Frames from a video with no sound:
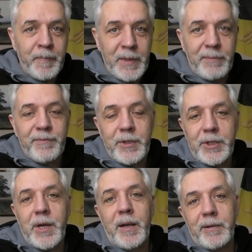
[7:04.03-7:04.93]
Там в
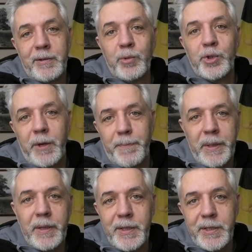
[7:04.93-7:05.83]
США лучшее
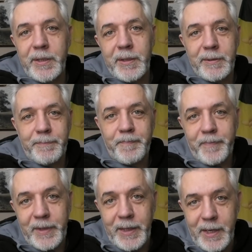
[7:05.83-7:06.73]
прикрытие
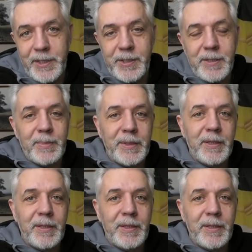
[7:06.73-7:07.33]
границами,